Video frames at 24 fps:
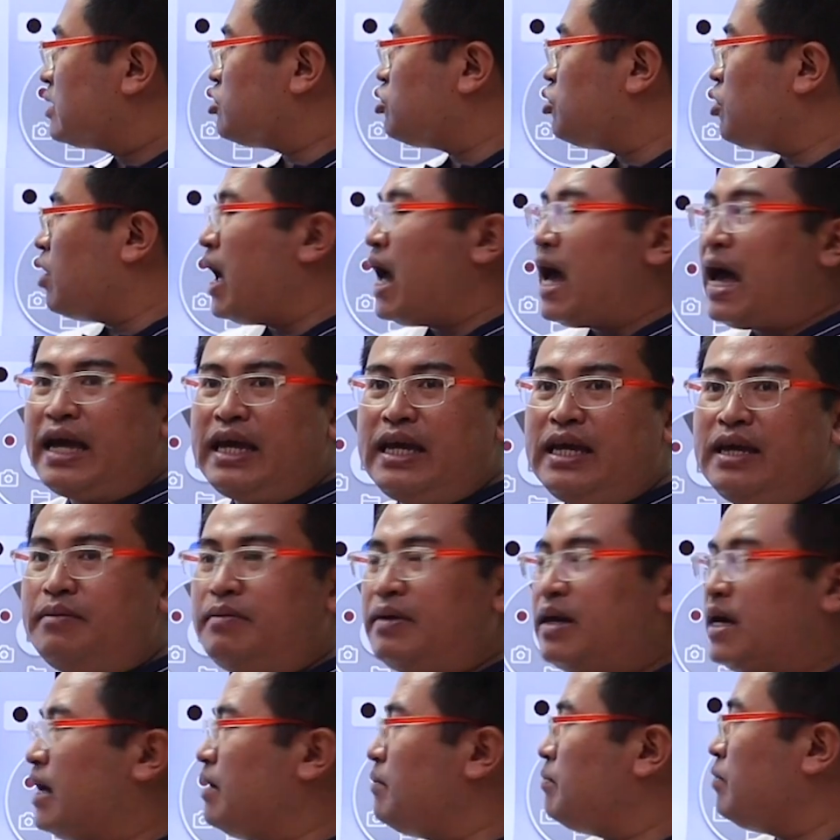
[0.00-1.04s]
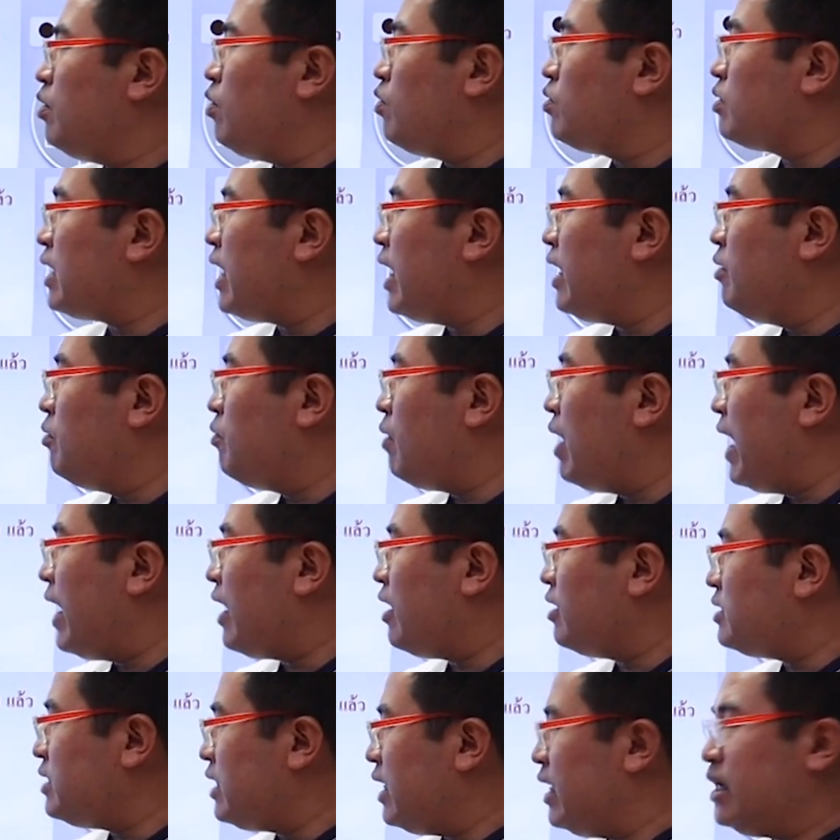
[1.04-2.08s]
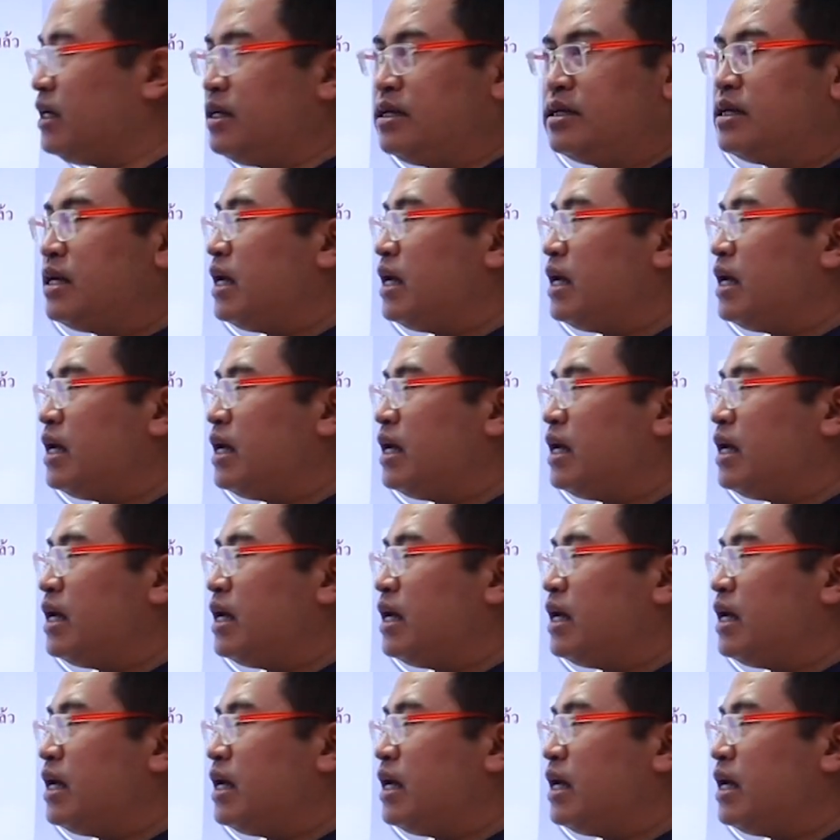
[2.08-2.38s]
try เห็นไหมครับ ลงท้ายด้วย y ก็จริง